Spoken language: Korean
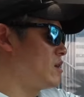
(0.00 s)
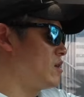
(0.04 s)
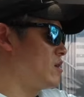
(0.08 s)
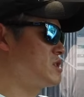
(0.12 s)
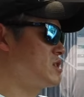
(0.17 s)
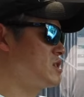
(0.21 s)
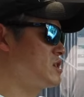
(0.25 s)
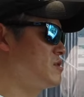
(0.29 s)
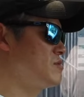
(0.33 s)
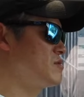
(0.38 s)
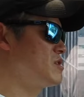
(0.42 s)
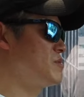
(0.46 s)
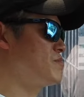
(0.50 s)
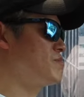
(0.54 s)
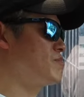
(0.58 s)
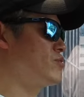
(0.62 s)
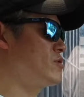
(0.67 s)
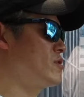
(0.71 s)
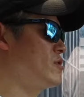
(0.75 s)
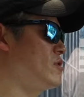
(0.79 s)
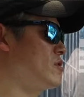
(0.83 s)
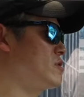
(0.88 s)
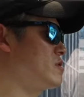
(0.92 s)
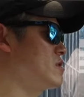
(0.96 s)
지금 이
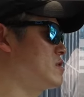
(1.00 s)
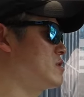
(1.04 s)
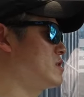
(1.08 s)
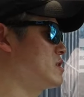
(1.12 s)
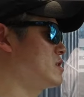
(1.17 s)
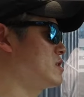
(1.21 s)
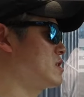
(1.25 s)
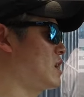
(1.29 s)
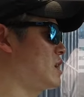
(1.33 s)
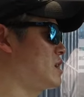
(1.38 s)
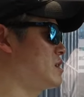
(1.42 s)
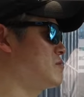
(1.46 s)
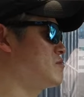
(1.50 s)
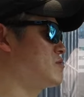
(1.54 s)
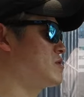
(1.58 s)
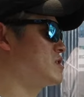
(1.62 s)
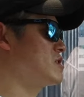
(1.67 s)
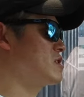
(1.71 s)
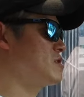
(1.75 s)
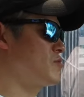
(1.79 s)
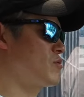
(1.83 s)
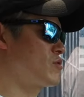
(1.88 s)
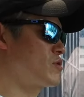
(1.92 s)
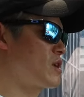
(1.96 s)
플러그인
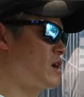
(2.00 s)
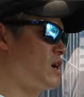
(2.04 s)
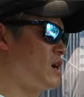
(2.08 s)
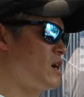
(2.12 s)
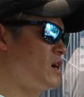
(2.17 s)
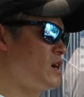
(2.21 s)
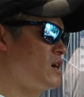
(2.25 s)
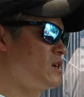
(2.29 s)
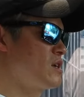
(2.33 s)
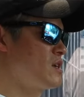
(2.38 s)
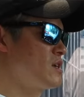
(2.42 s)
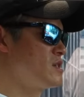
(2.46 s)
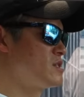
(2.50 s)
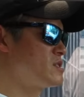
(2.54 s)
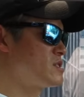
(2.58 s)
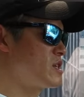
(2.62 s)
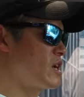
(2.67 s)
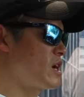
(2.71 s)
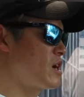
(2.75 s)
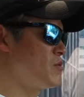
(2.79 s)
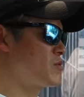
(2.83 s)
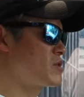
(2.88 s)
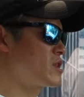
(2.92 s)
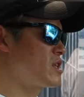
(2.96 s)
하이브리드보다
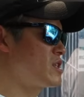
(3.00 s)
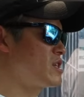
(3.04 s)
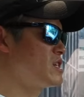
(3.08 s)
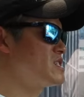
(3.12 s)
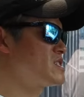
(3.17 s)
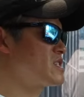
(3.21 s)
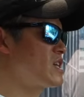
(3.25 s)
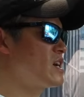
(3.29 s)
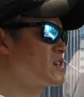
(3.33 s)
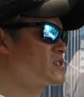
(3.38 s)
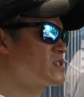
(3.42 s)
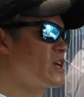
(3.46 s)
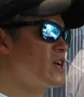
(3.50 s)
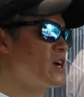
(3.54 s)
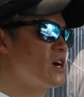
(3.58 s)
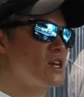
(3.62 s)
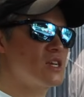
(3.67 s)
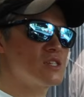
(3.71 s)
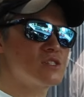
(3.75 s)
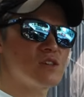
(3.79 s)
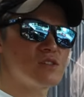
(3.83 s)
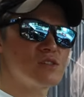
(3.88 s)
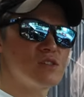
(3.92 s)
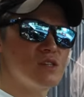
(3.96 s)
제가 볼 때는
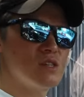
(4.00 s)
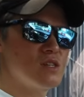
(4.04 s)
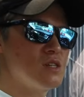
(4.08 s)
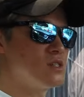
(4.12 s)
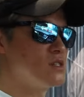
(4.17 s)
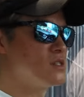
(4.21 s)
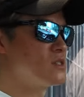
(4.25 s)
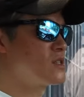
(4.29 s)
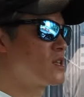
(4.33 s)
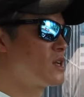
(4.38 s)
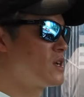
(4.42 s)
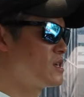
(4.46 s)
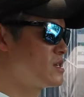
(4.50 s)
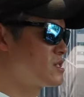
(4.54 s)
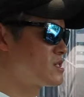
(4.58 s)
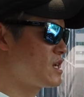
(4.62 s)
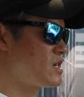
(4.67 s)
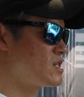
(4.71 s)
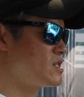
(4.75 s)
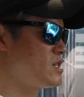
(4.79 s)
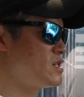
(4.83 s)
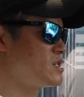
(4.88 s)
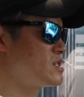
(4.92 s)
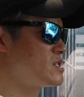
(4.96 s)
일상생활에서는
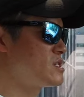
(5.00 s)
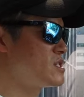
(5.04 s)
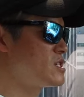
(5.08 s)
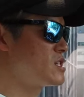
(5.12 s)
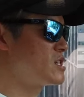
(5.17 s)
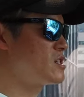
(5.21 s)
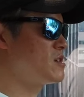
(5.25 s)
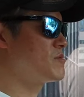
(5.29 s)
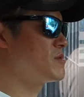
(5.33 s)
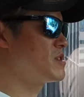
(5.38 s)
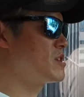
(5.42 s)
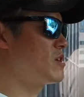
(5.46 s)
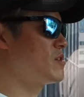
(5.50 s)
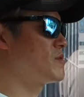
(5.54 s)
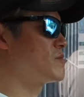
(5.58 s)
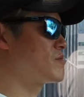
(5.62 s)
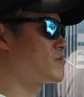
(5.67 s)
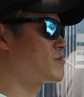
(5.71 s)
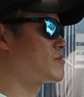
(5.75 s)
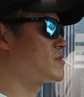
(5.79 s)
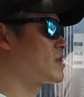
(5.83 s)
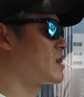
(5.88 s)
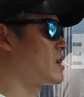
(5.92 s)
사실 지금 이런